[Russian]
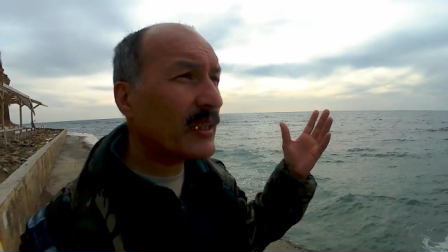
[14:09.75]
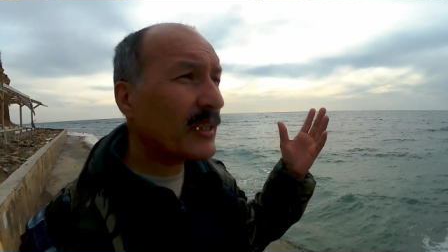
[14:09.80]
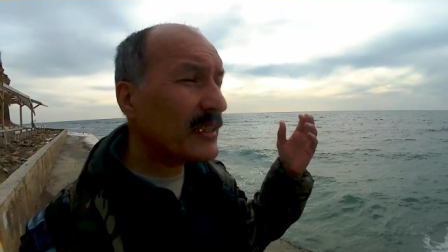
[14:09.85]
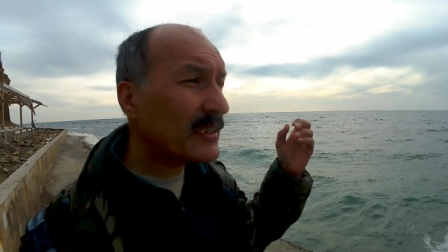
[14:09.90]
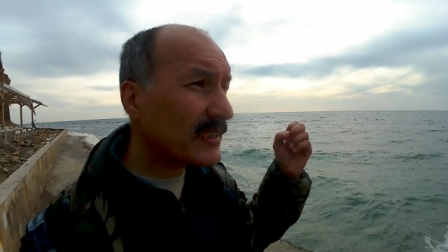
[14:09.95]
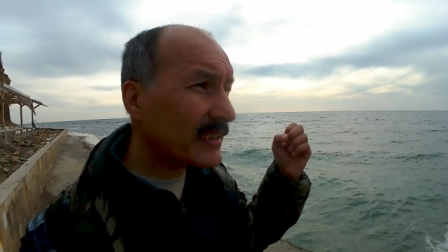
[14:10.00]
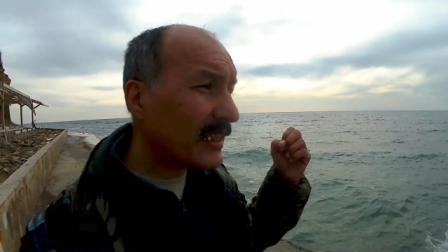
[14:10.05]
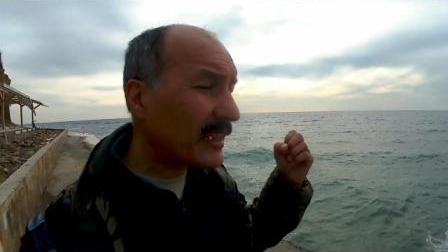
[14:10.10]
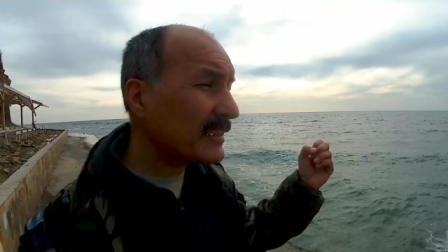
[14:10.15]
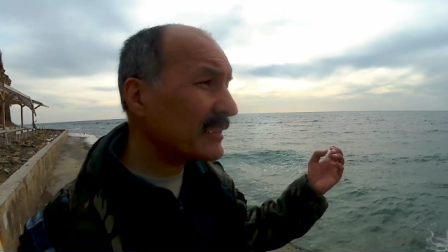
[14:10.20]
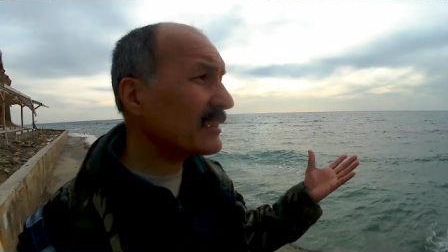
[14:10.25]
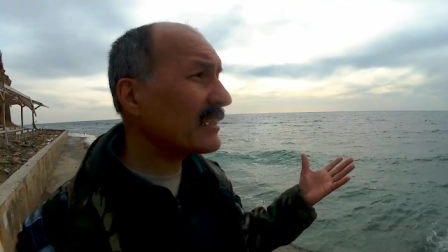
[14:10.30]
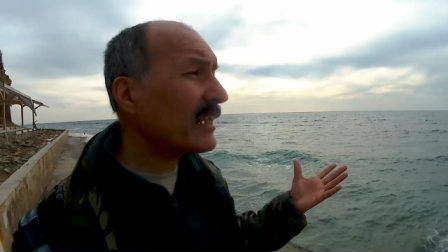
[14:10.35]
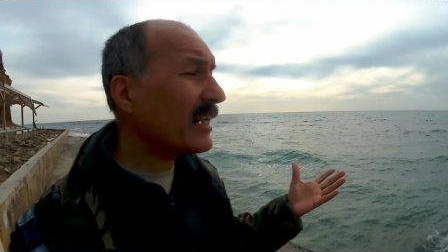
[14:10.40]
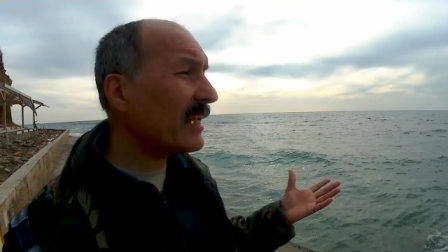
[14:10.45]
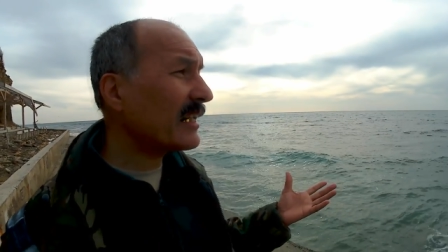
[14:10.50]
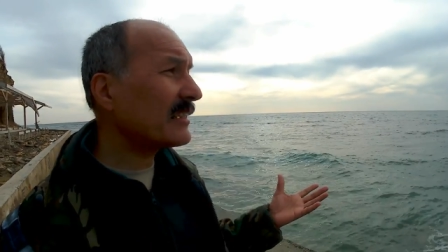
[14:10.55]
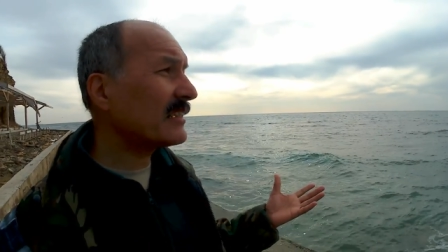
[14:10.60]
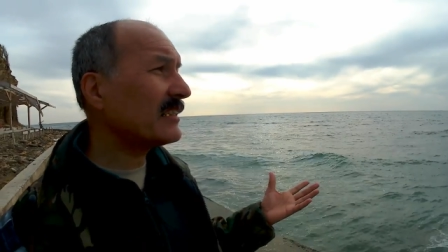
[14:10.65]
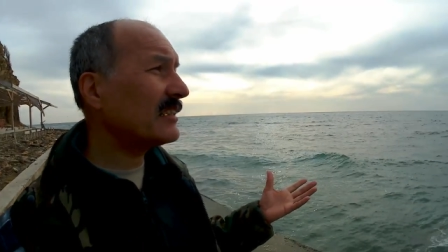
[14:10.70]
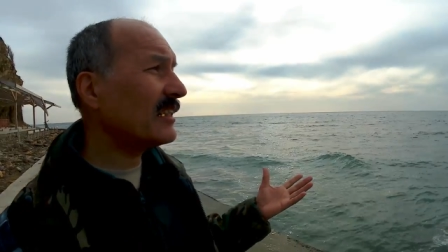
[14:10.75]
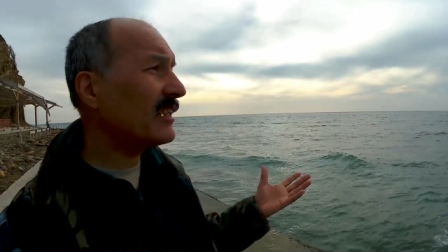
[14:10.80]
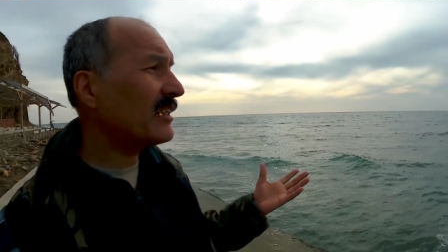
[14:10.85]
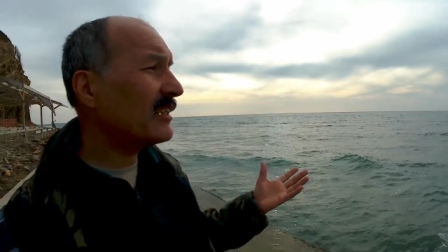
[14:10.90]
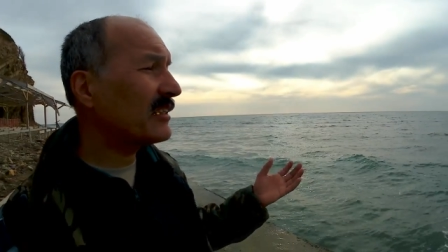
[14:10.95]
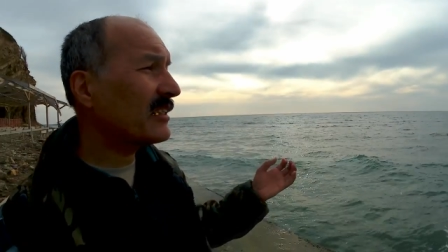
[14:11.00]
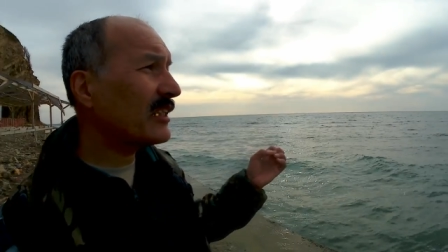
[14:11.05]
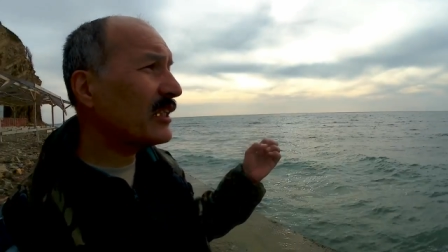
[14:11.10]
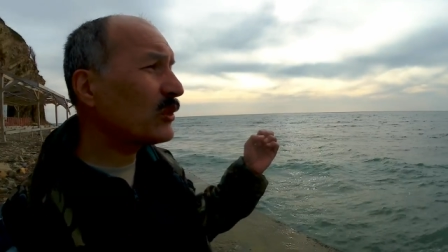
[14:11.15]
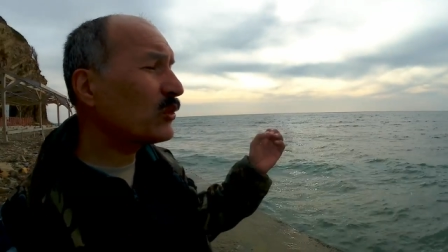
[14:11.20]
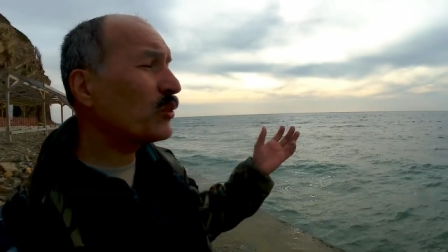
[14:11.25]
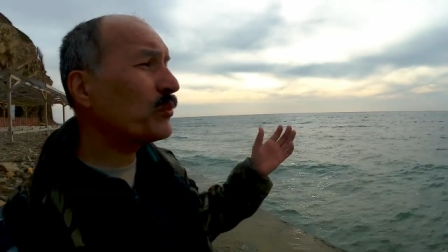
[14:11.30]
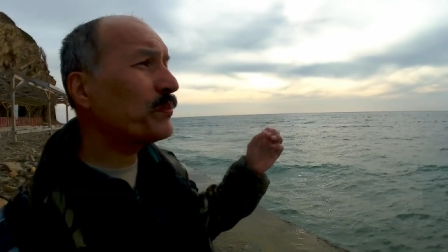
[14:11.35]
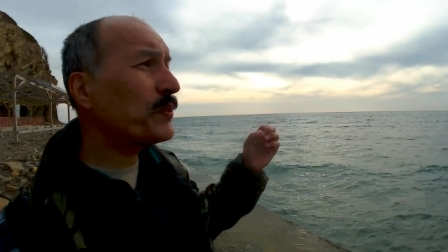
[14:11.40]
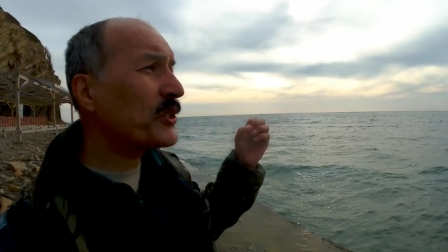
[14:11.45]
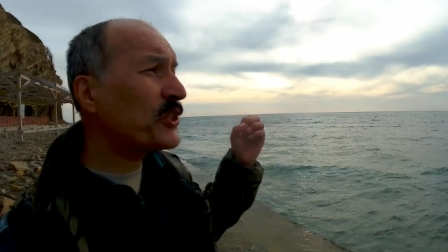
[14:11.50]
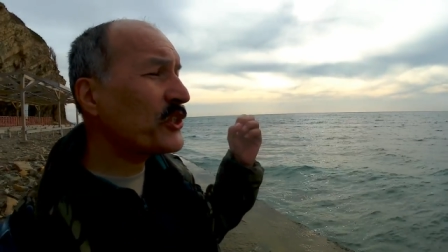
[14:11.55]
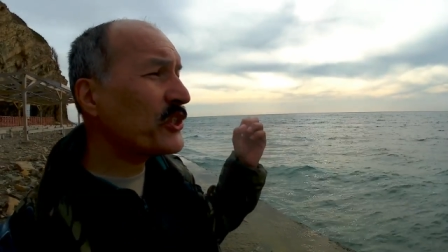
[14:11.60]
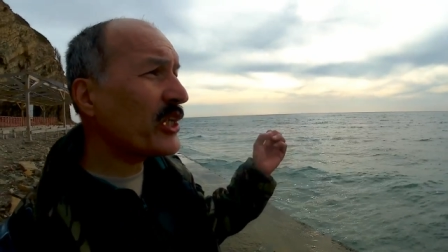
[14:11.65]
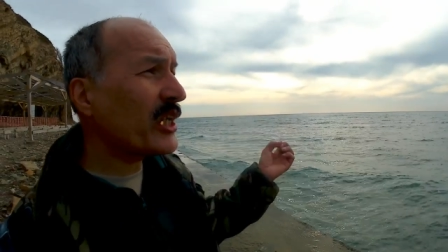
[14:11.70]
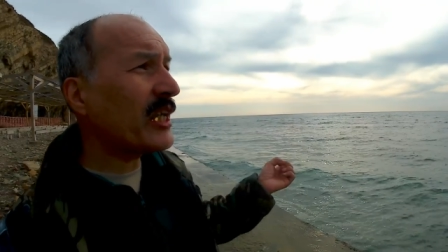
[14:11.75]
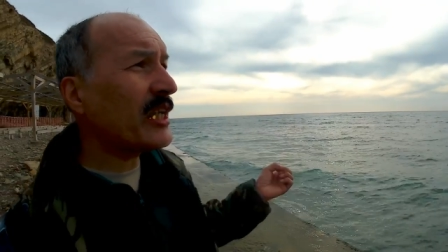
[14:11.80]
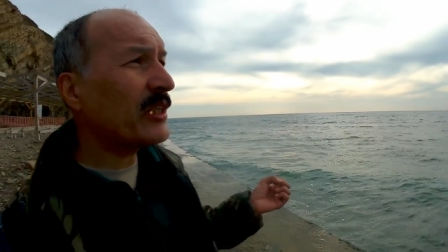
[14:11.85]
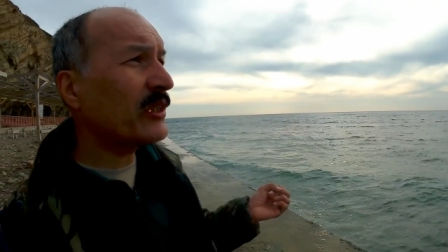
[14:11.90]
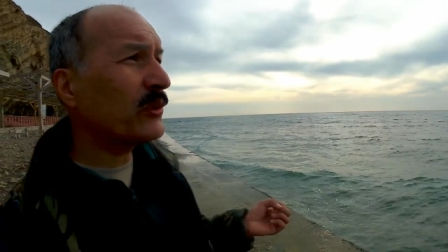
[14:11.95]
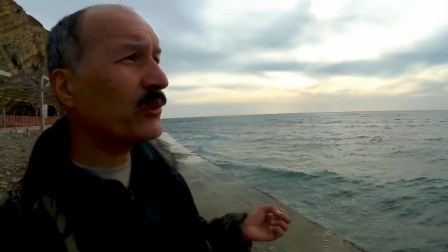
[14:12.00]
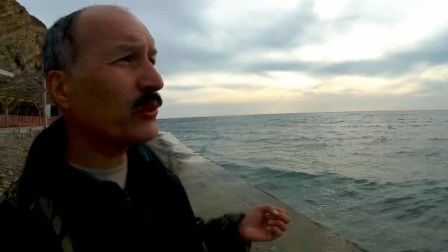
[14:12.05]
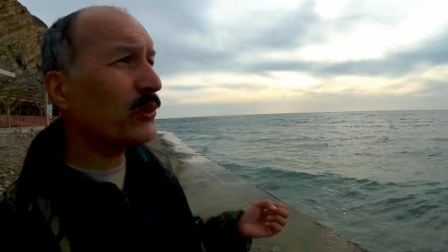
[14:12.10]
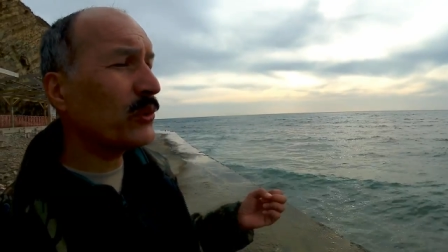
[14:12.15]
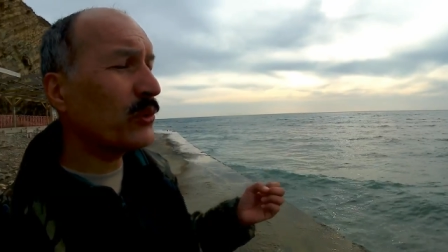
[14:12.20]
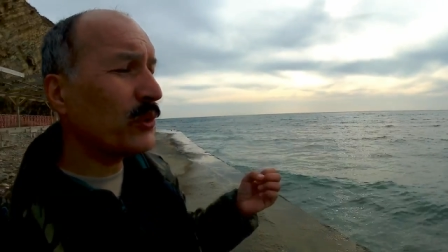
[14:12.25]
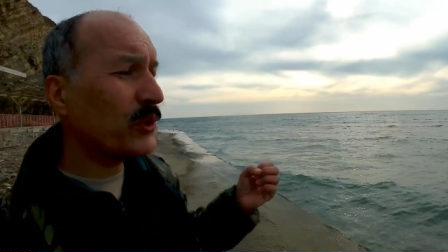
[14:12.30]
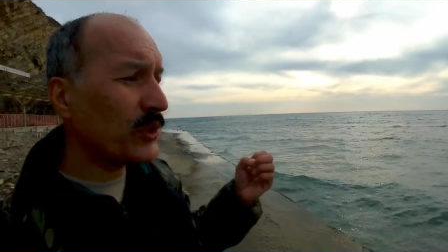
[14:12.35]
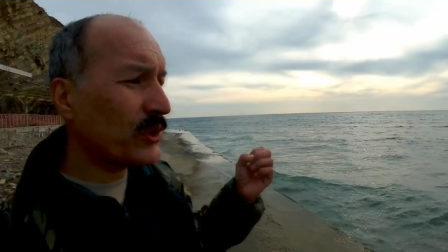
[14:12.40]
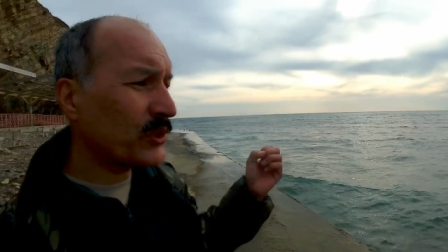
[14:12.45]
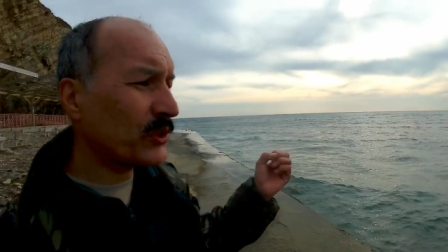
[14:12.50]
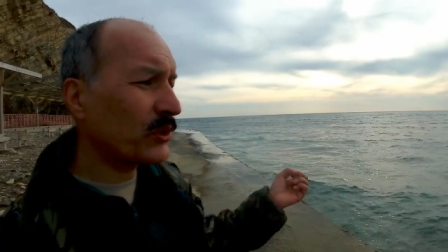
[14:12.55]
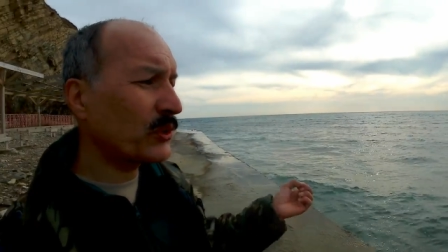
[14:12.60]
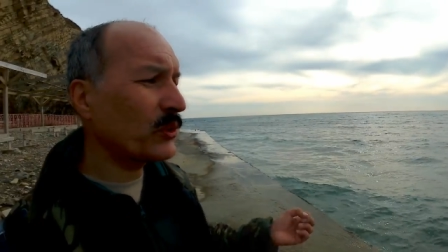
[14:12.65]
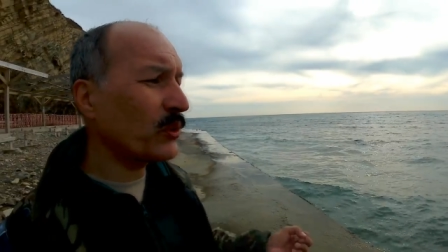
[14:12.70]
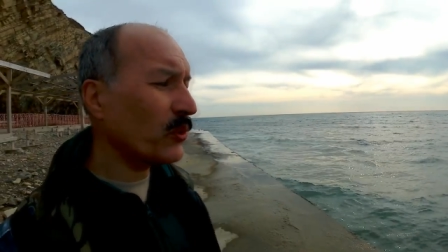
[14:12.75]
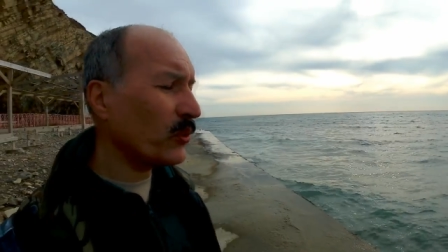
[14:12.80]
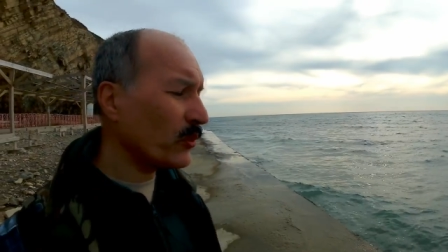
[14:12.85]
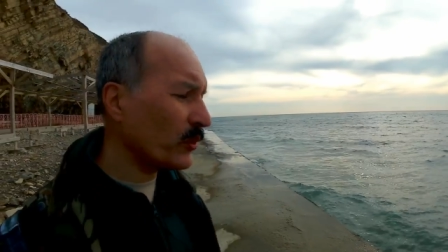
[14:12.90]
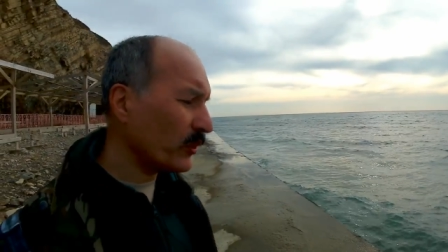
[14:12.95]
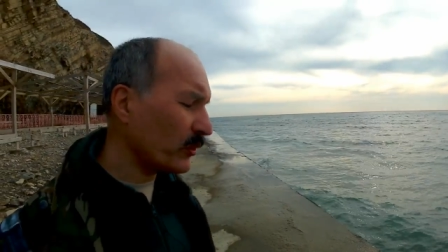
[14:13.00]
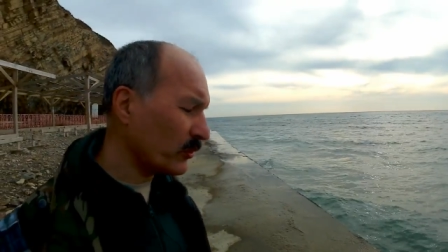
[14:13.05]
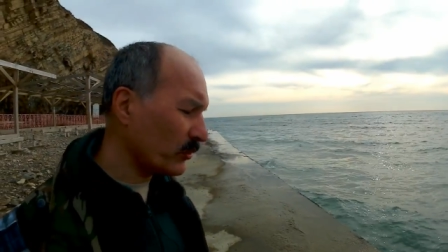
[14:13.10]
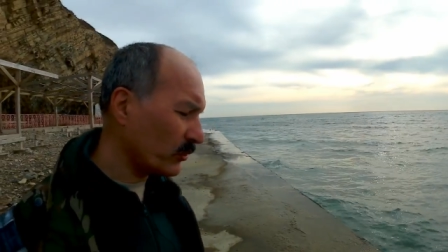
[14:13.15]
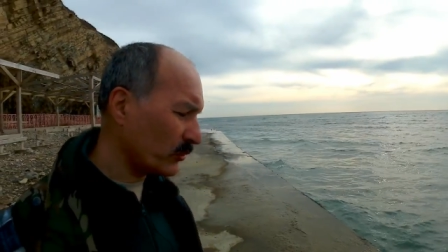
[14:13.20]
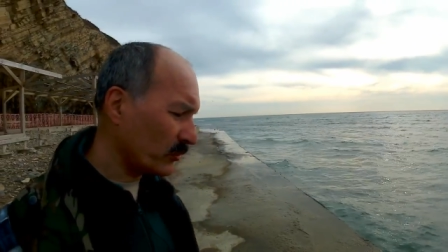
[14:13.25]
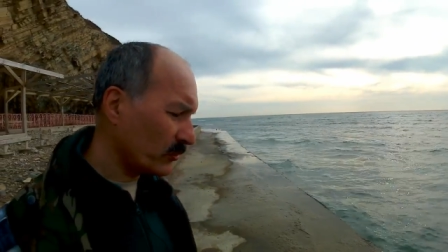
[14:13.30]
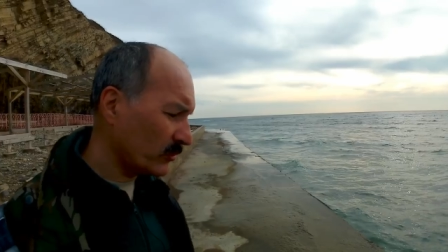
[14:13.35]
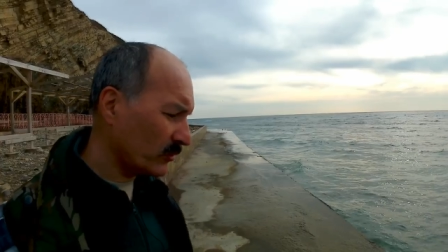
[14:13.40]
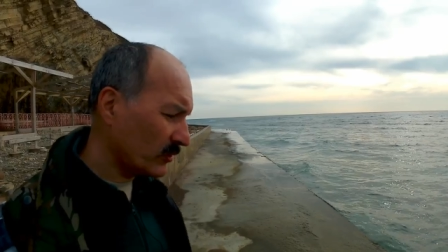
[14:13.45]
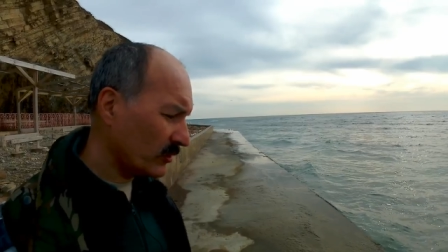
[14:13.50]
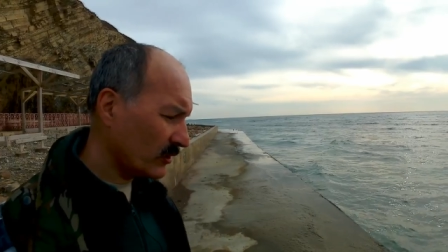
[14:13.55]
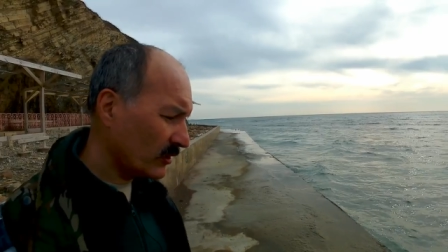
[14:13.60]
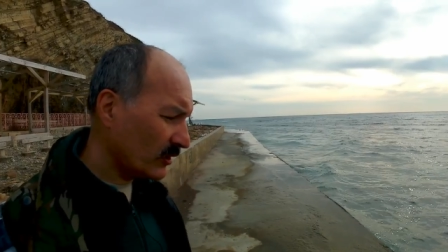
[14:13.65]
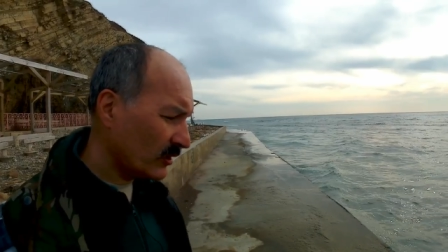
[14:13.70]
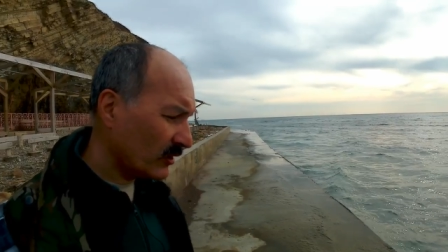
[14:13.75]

и рассказать ей эту печальную историю,